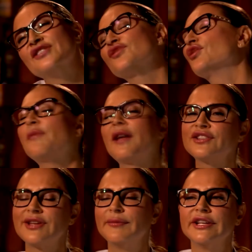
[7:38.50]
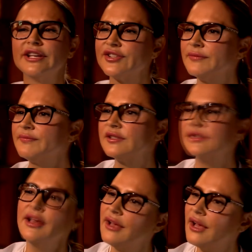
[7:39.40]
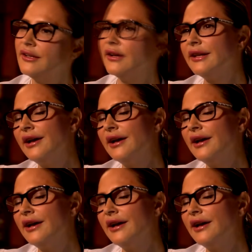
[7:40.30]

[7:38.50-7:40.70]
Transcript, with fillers: Ça, je parlerai jamais d'argent. Ça, alors